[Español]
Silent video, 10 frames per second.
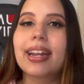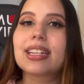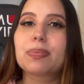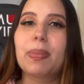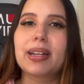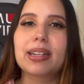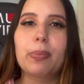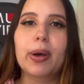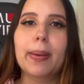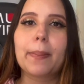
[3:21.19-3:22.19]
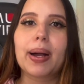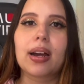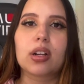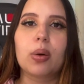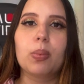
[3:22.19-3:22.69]
En España pueden
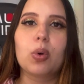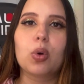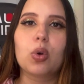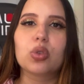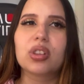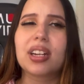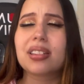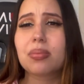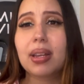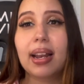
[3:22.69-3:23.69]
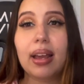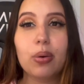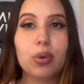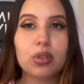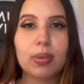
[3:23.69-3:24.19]
pagar como 3.000
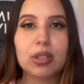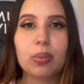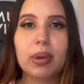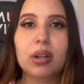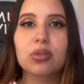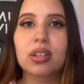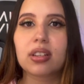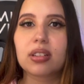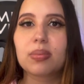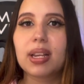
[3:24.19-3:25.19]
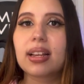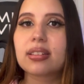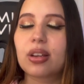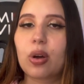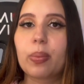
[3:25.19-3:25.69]
euros más o menos, de
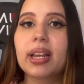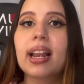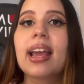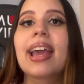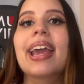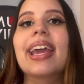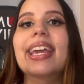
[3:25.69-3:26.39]
3.000 a 5.000.